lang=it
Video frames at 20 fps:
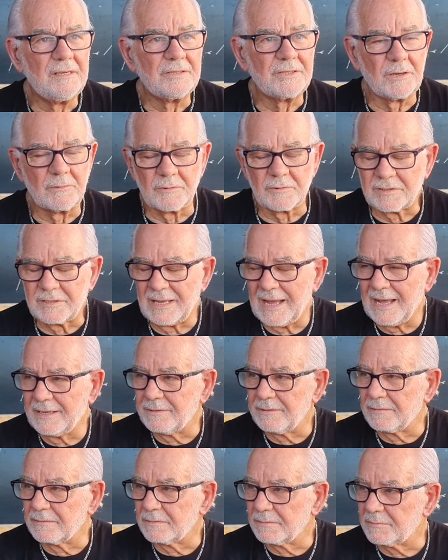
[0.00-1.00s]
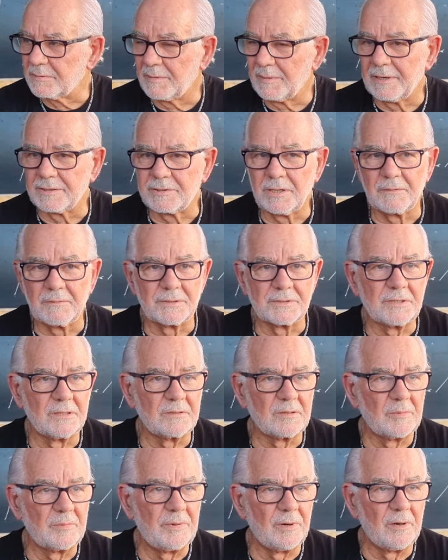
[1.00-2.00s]
c'è uno stadio con
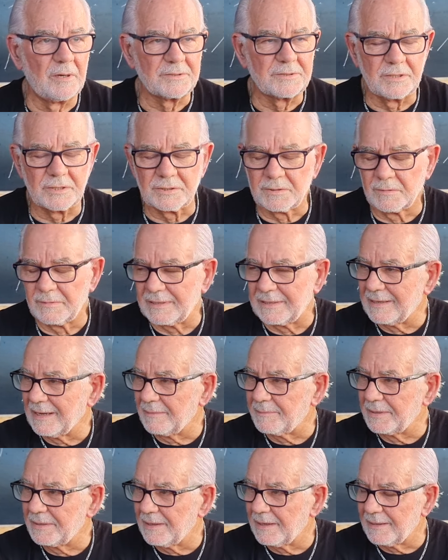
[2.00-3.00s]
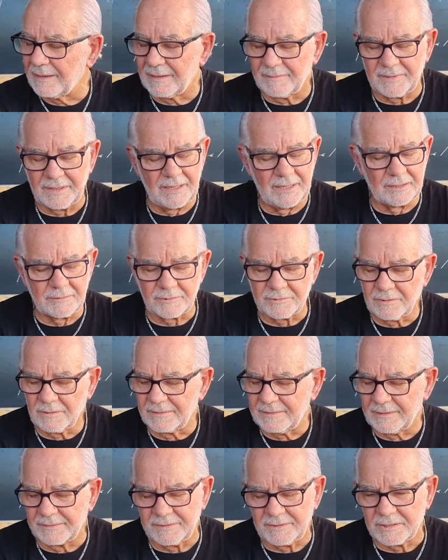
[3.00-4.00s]
2500 posti, ci sono i campi di allenamento, ci
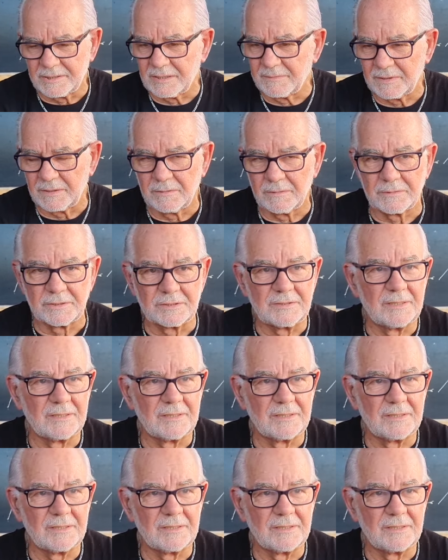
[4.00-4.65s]
sono tantissime cose,